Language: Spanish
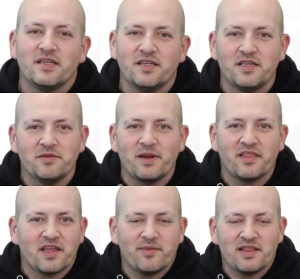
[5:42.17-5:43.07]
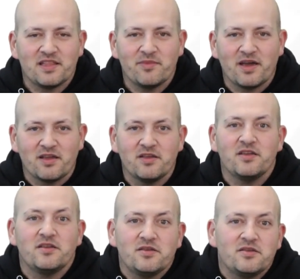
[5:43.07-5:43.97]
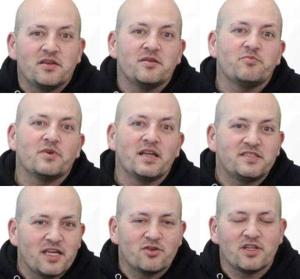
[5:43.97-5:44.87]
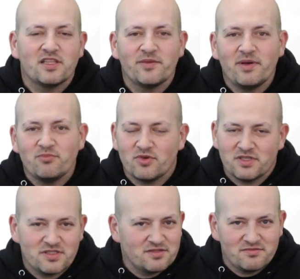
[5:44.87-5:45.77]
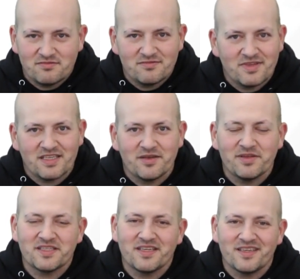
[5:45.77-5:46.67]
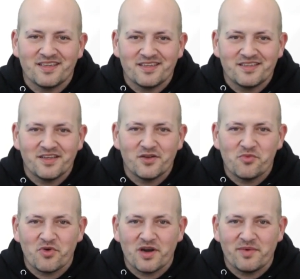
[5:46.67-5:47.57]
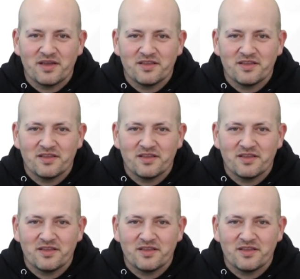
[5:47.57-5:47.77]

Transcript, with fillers: y ver de qué va el tema y engancharos al tema, pues ya sabéis que sin ningún problema,